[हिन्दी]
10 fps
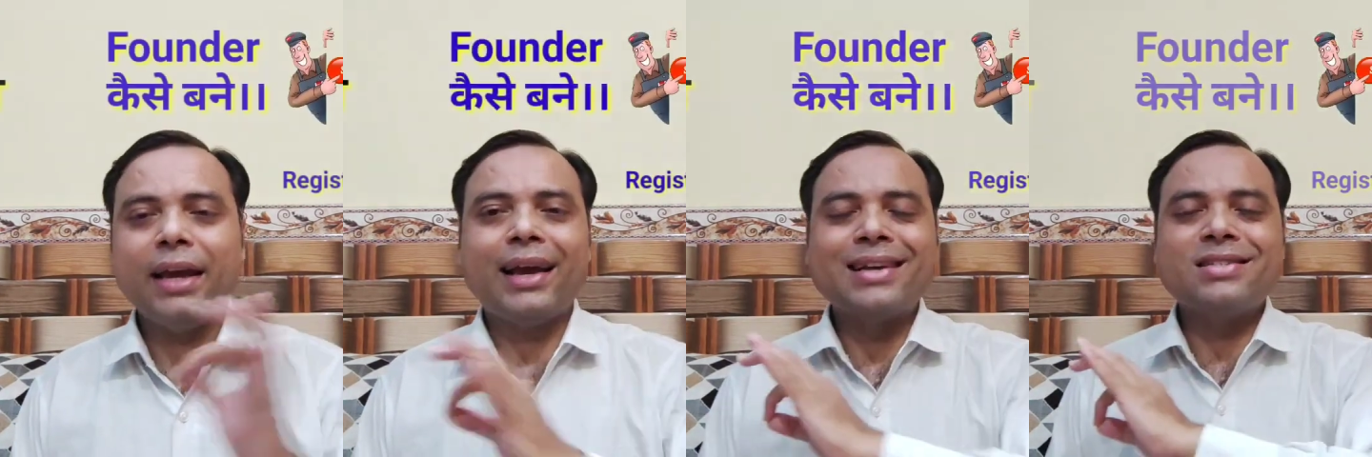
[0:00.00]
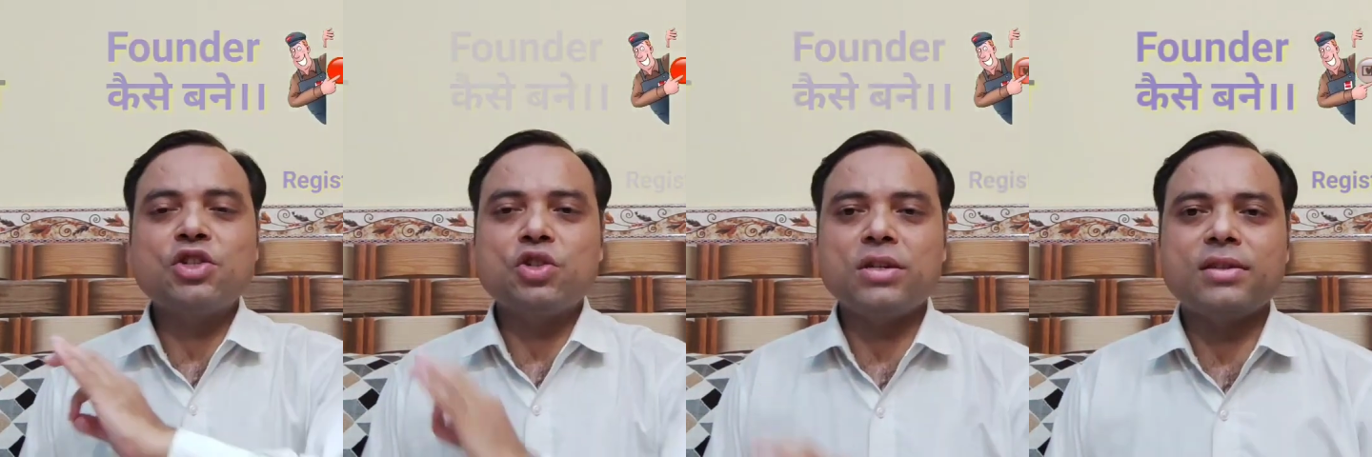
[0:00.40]
एक ऐसी
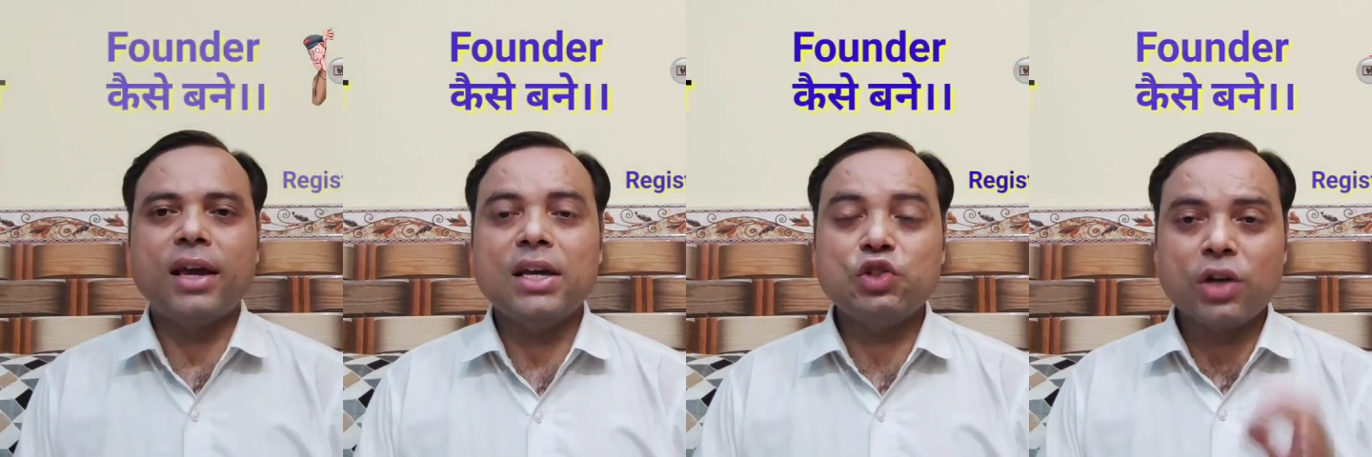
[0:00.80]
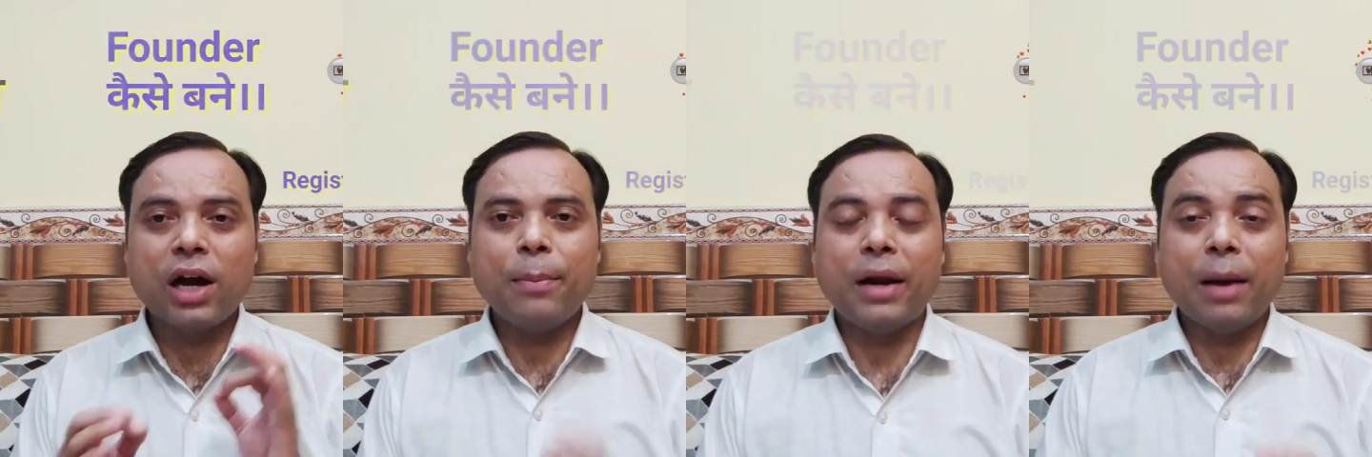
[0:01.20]
चीज है
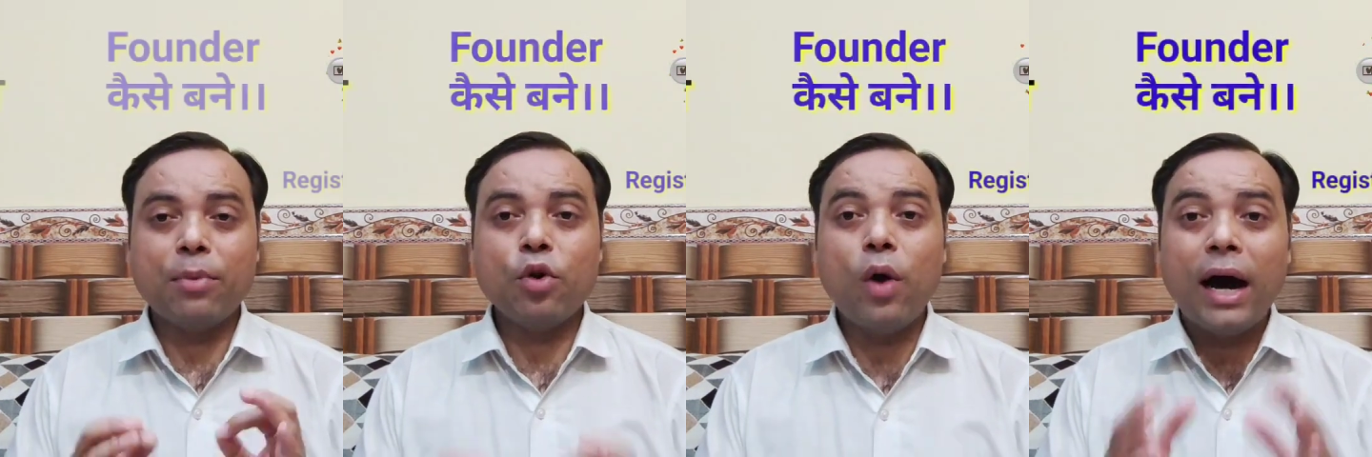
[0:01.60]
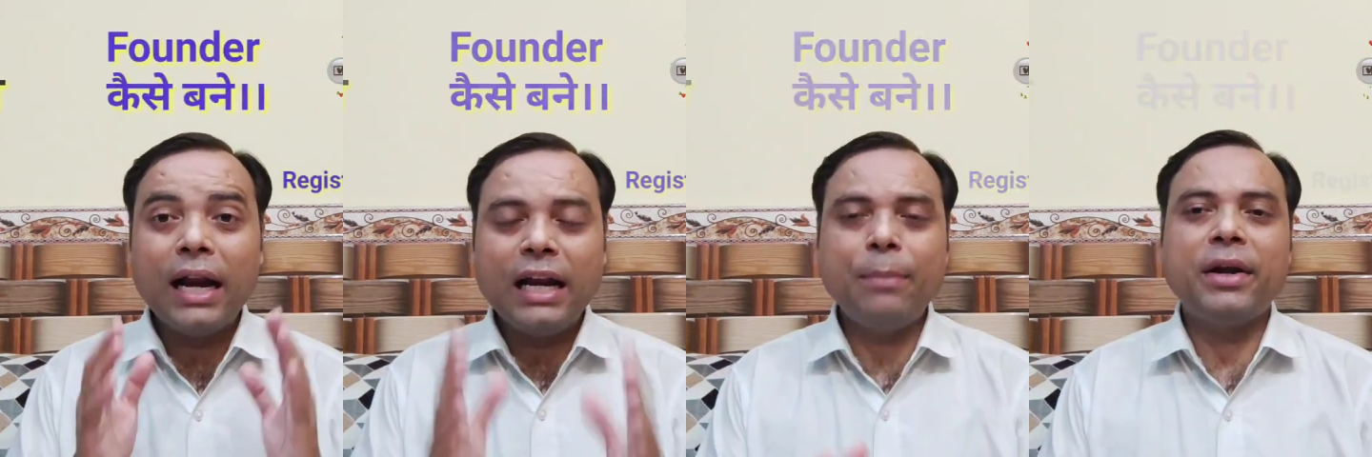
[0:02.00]
जहां पर आपको
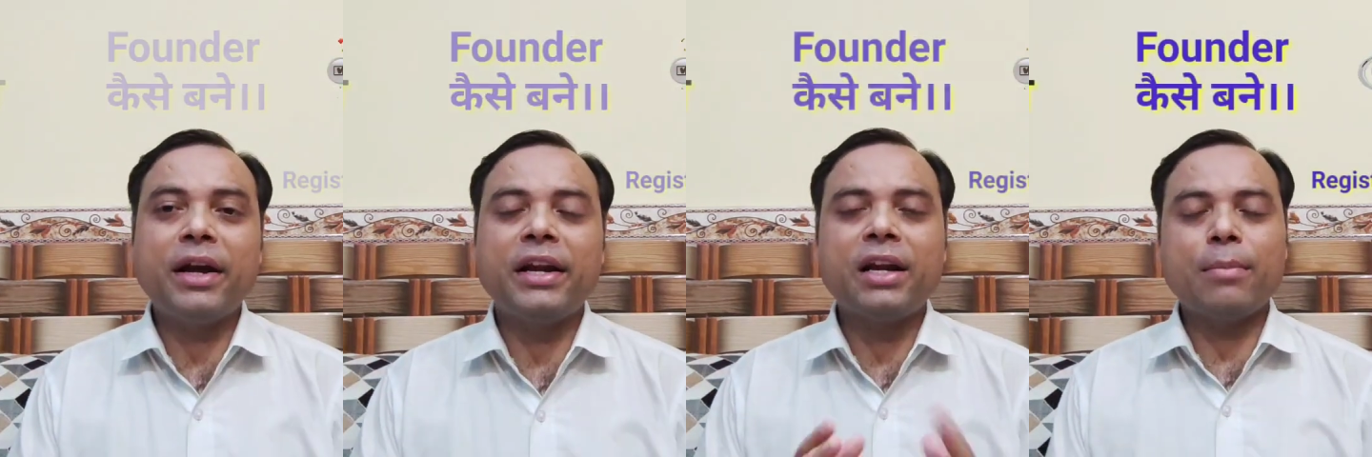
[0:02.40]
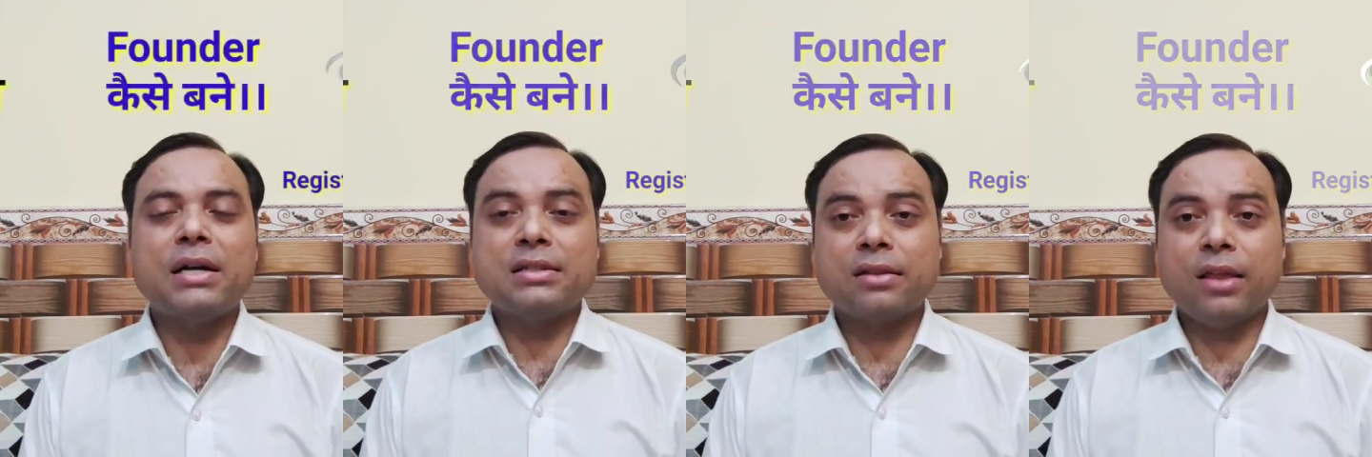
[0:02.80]
अनलिमिटेड इनकम
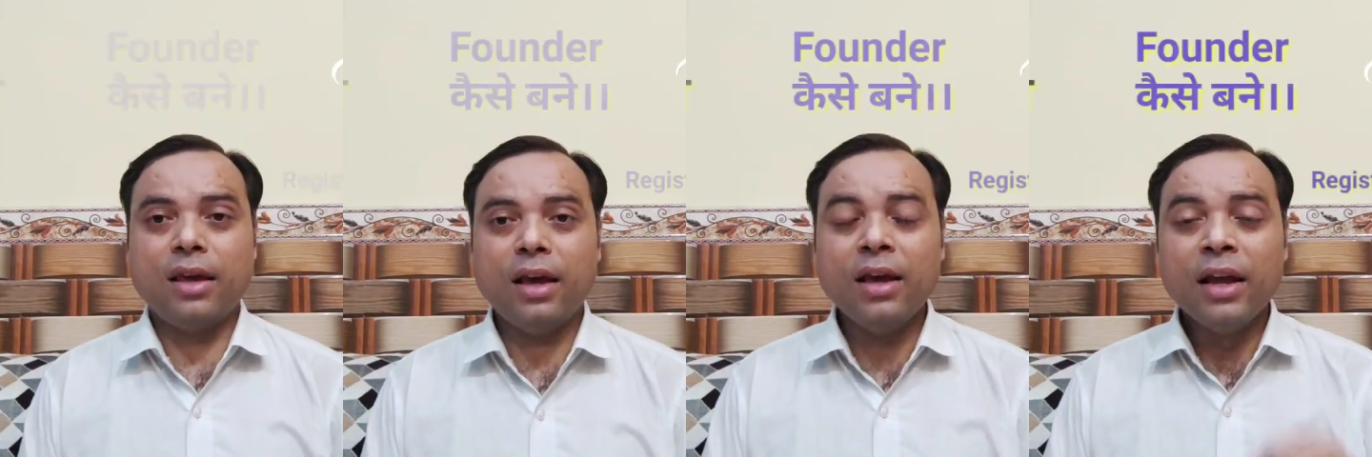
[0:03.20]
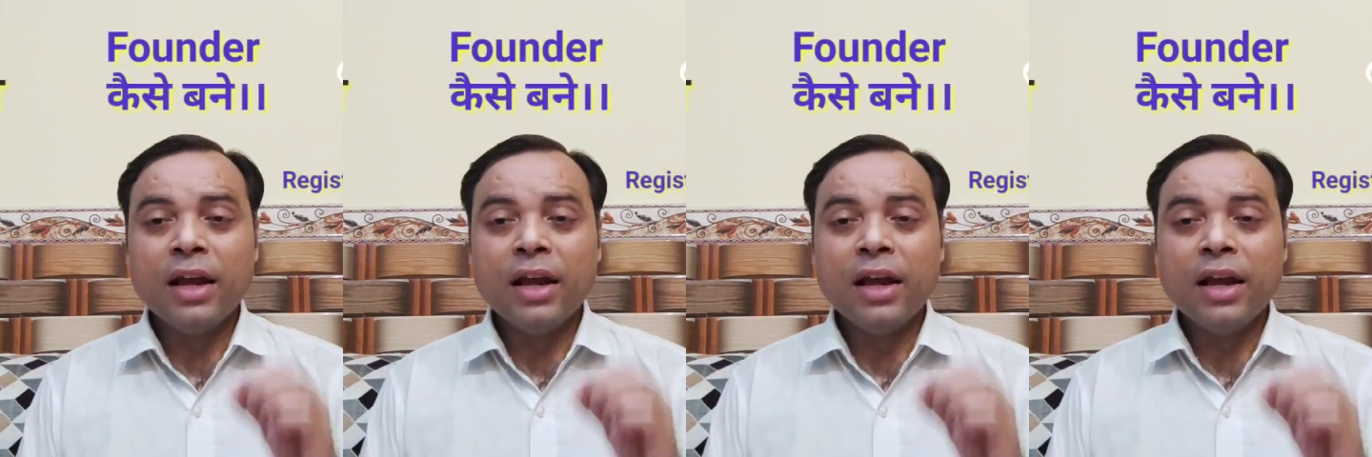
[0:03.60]
आ सकती है